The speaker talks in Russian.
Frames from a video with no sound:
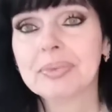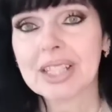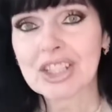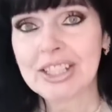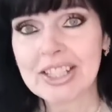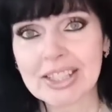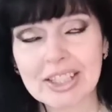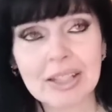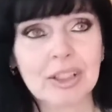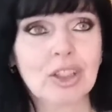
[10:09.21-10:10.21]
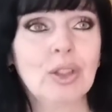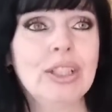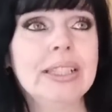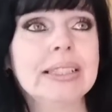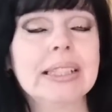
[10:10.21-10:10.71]
Шлецер, то
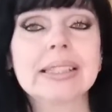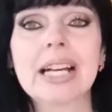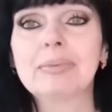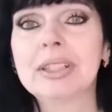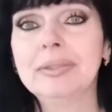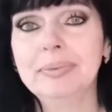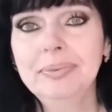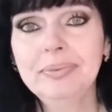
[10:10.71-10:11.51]
это самое,